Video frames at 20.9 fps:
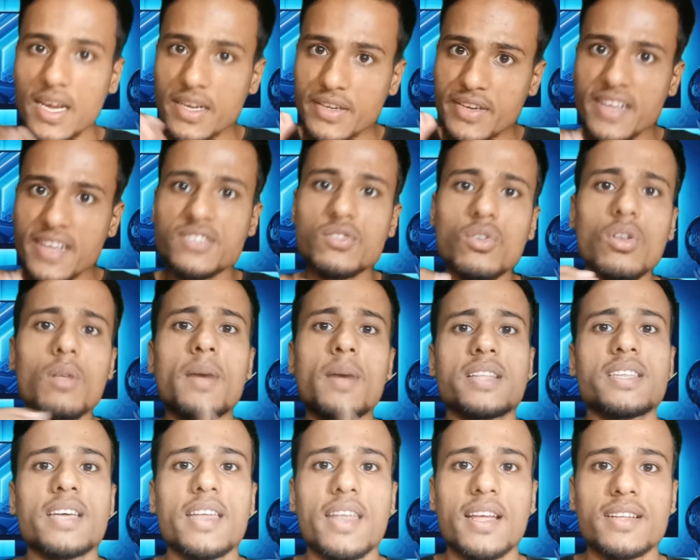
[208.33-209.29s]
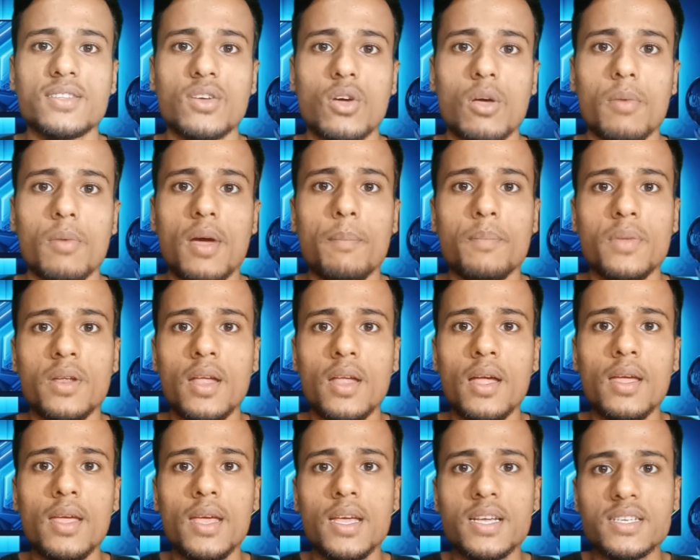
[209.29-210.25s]
এই ট্রিক্সগুলো মাথায় রাখতে হবে
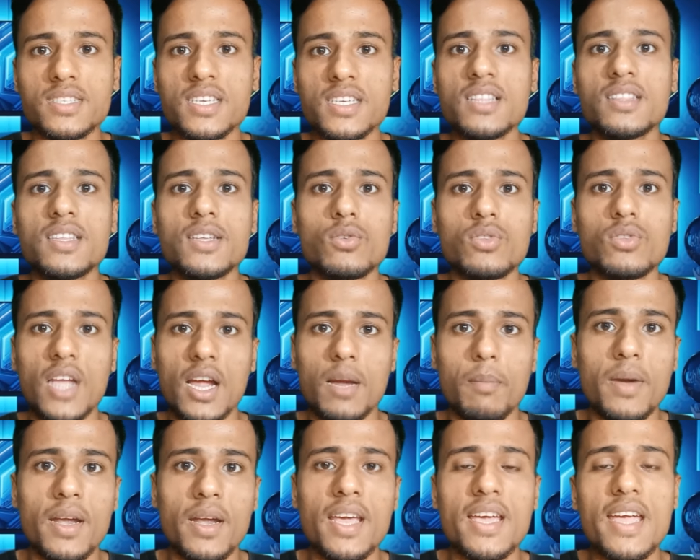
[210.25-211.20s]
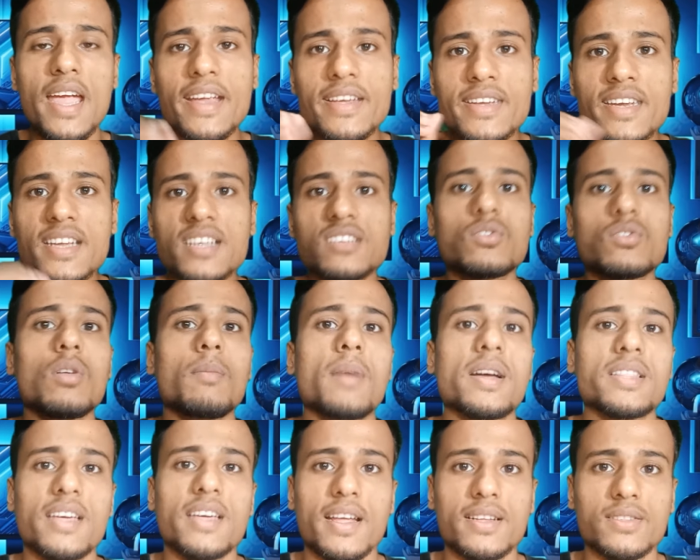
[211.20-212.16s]
আপনারা চিন্তিত থাকবেন না এই ট্রিক্সগুলো
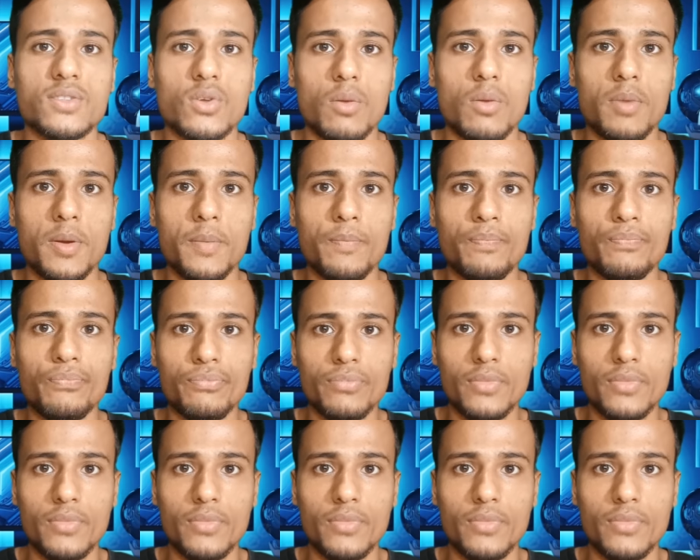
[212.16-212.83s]
মাথায় রাখতে হবে